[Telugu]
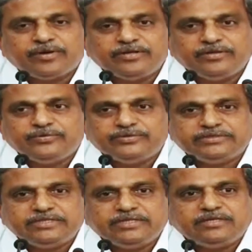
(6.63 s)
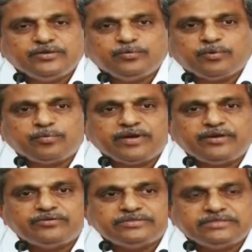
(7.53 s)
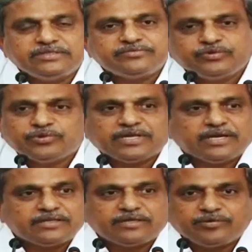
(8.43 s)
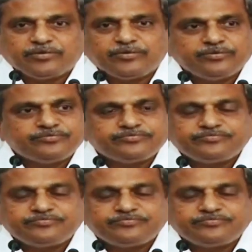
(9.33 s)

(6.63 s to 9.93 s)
కింది నుంచి ఇడుపులపాయి నుంచి ఉత్తరాంధ్ర వరకు